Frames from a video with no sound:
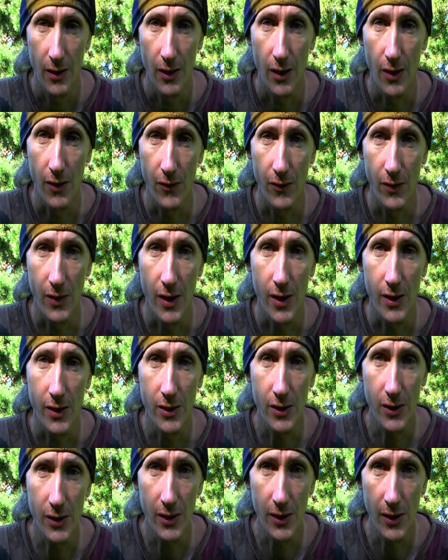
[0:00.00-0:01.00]
льве или
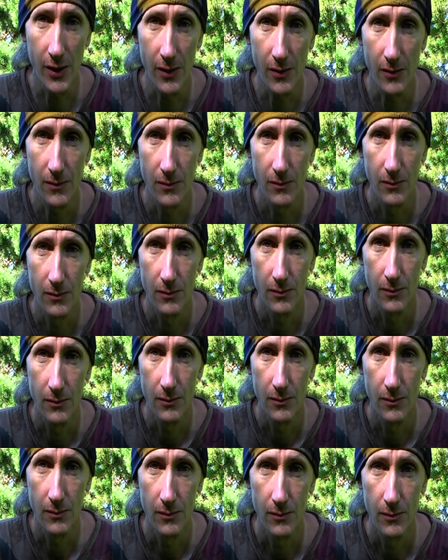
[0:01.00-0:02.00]
тигре,
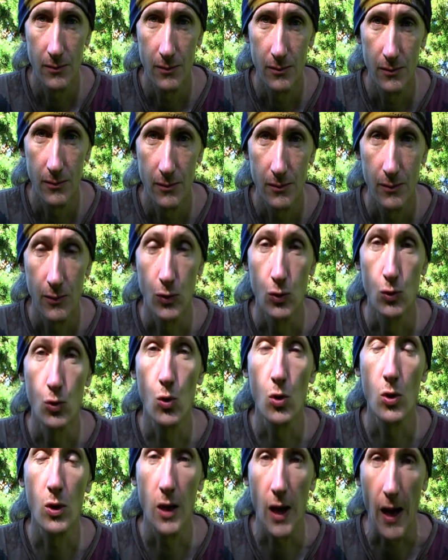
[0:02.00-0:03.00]

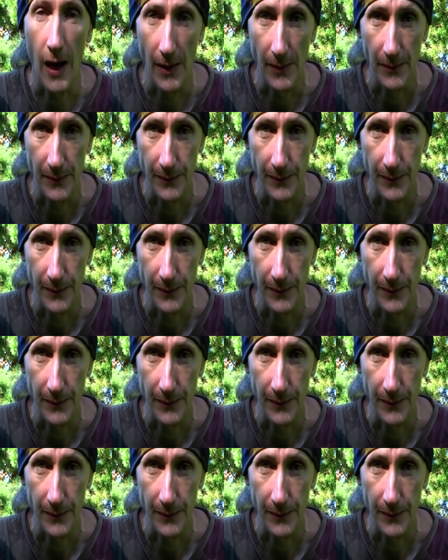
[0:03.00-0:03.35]
дурга.